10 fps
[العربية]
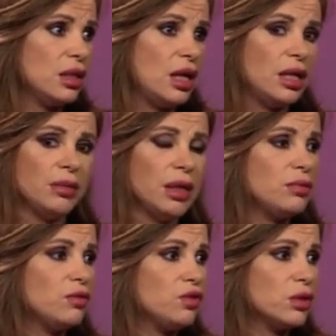اي بلد
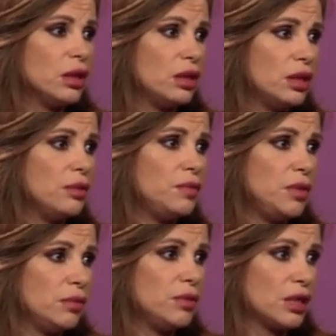بفوت عليه
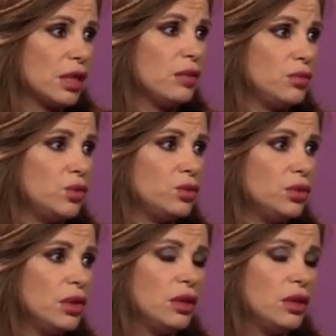بيستقبلوه